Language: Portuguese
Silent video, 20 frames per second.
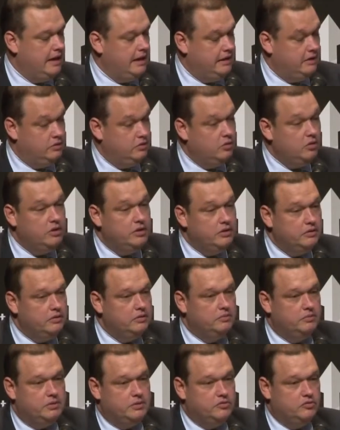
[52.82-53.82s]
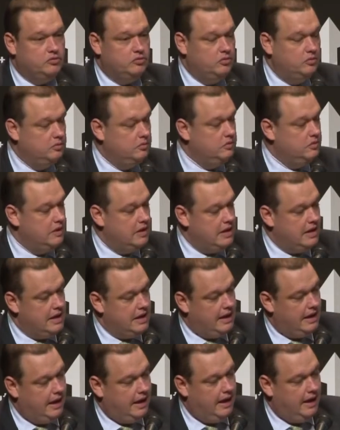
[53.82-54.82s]
é idôneo, eu presumo.
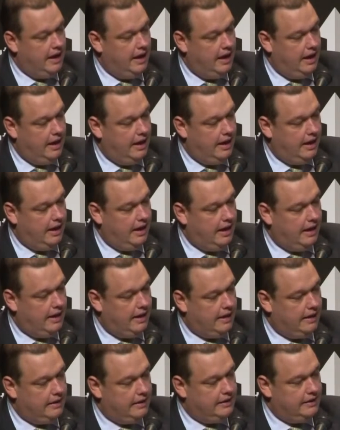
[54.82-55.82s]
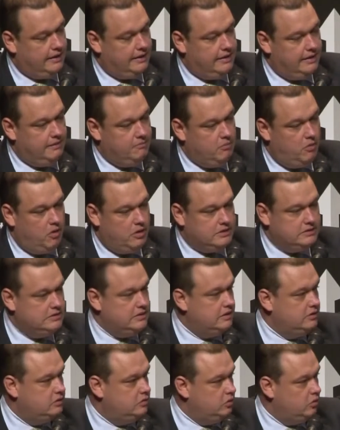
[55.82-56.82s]
É, que
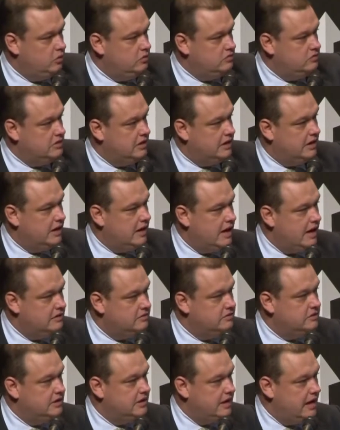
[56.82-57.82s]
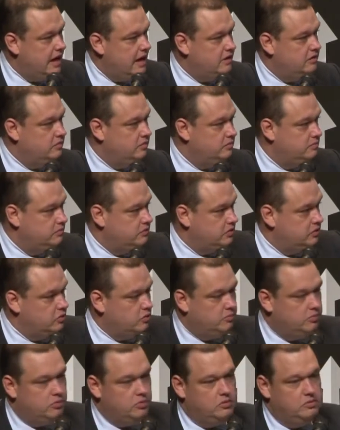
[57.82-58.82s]
mostra todos os agregados de crédito,
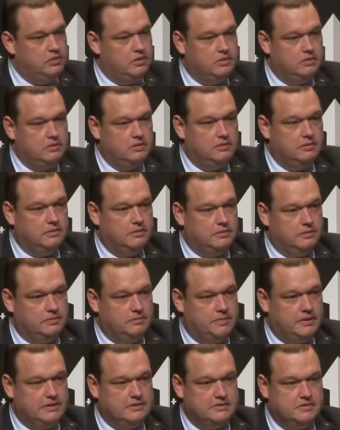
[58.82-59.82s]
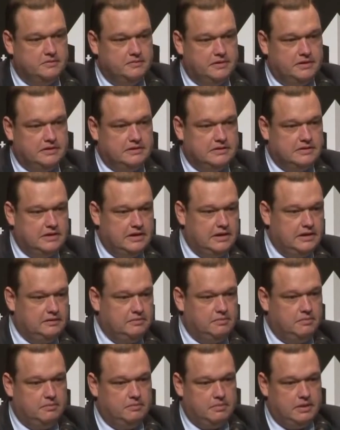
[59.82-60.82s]
setor público, empresa não financeira,
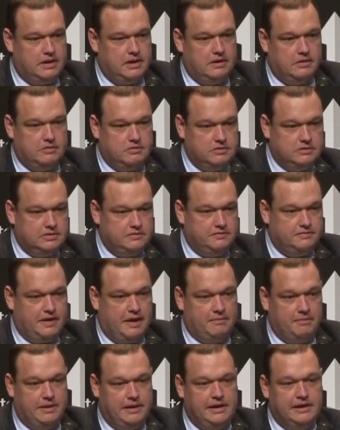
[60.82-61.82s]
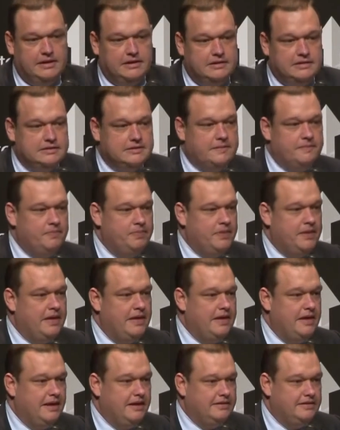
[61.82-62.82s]
bancos e famílias.
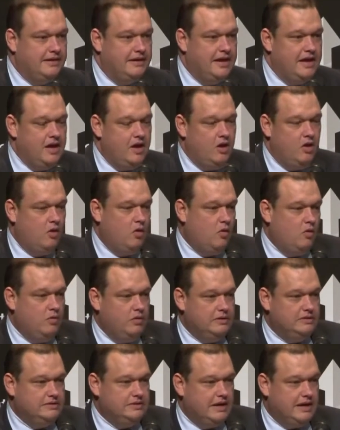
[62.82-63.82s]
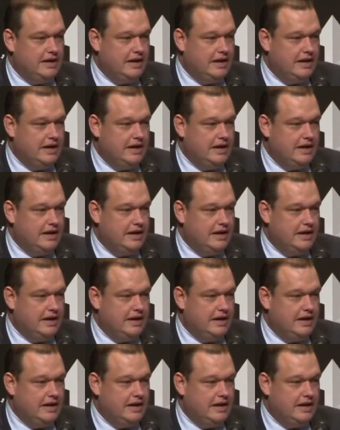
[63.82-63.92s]
Quer dizer, ou esse